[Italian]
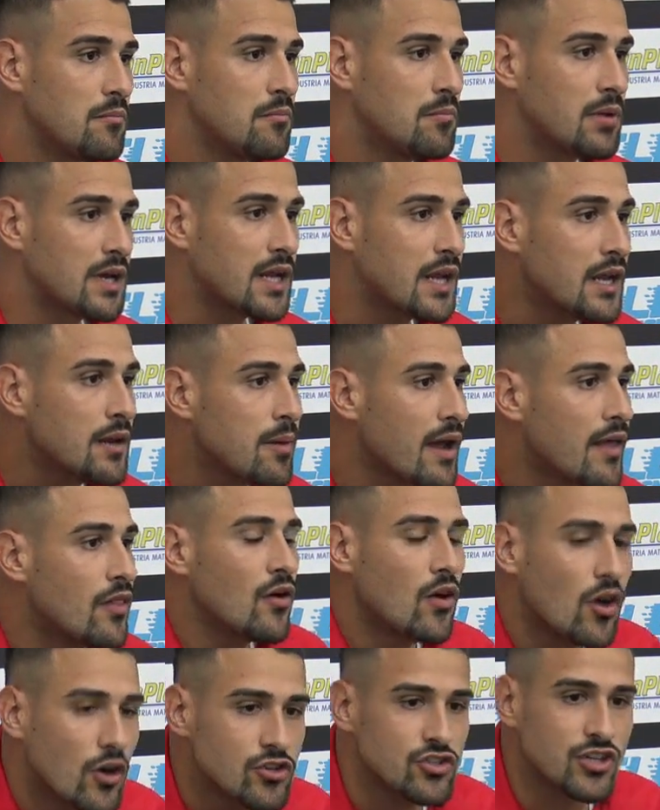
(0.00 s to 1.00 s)
Perché
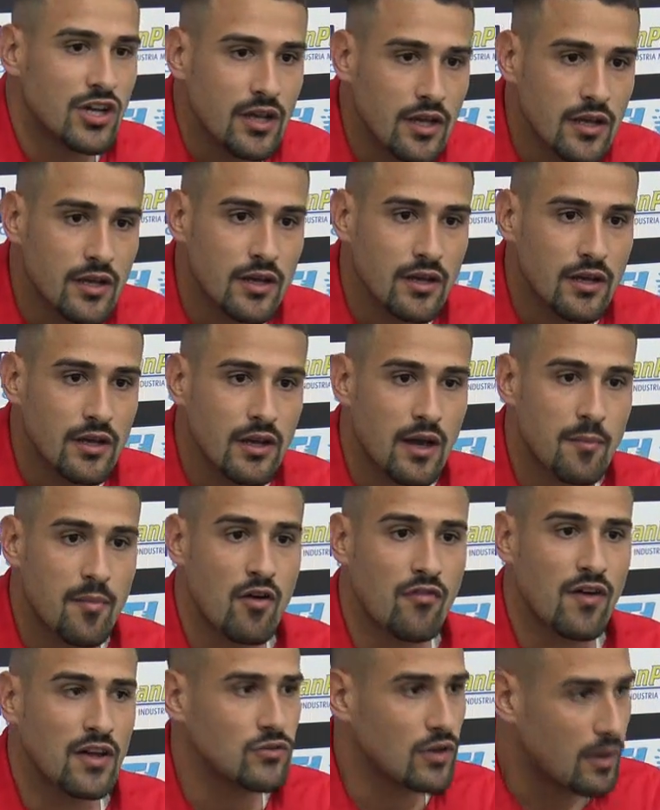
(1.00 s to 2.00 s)
ripeto, oggi
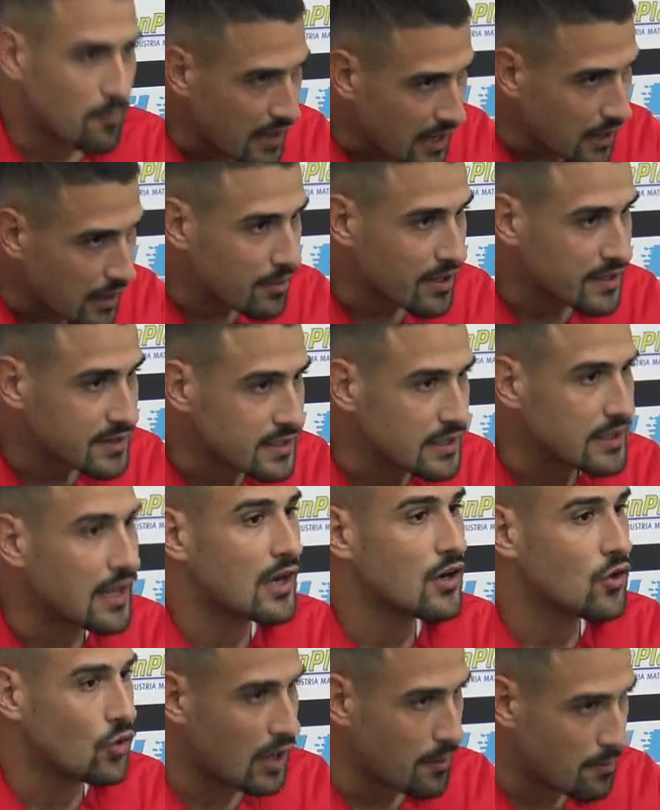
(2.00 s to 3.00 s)
abbiamo fatto una bella partita,
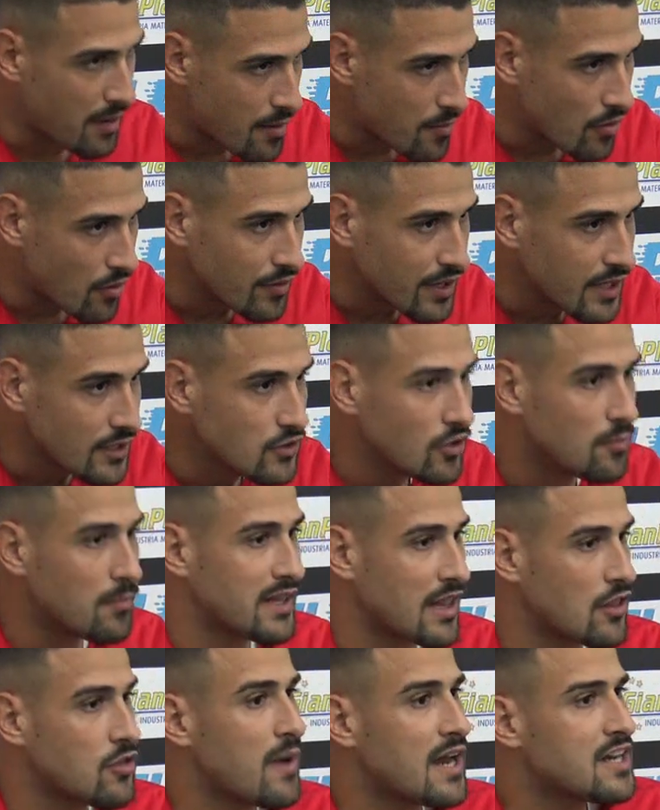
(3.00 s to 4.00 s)
non abbiamo vinto, ma
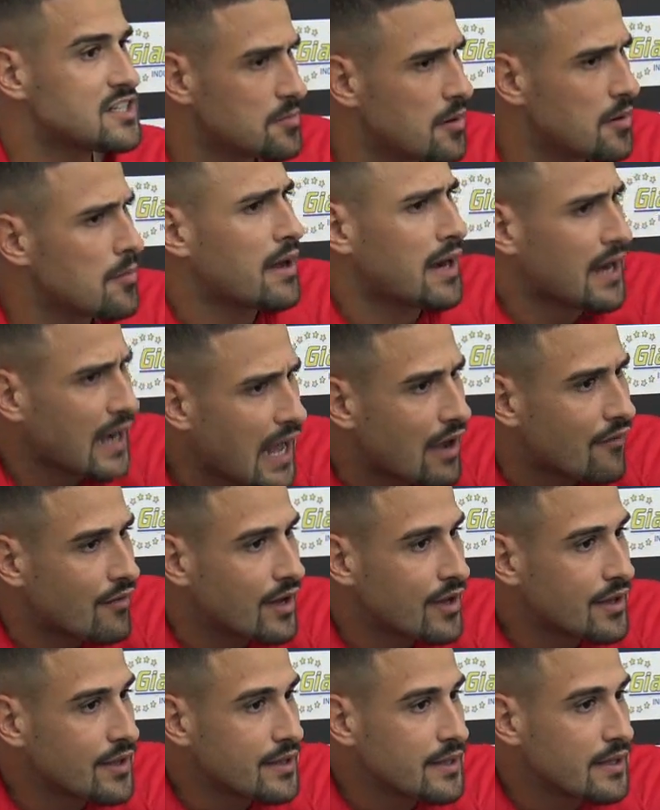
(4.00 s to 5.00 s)
da domani si prepara a Cava.